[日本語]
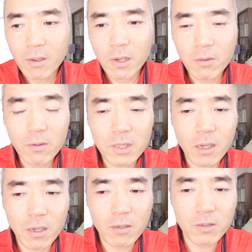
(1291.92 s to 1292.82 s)
あの、
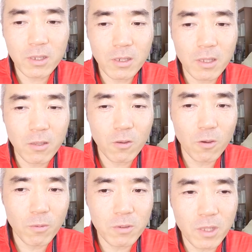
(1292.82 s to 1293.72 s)
坂口屋さんの
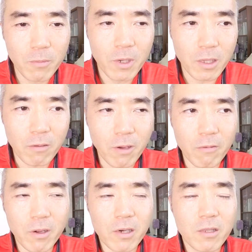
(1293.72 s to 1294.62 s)
五目生揚げは
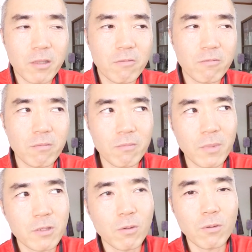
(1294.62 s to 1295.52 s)
割、
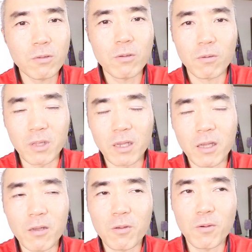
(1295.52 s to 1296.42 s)
まあそこそこね、
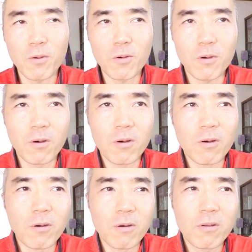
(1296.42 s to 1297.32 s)
結
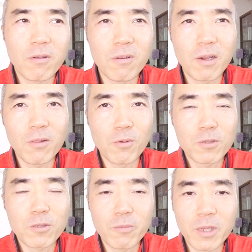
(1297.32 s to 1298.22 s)
構、あのお
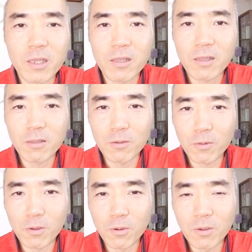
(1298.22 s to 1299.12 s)
勤め品になってる
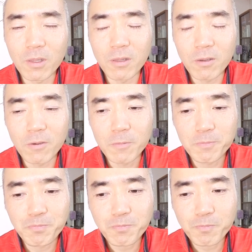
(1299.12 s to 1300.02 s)
ことが多いんだよ
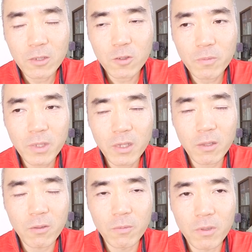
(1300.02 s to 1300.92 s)
賞味期
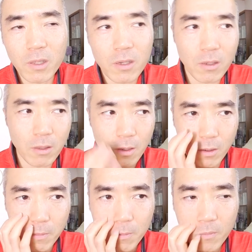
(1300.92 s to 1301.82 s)
限の問題かな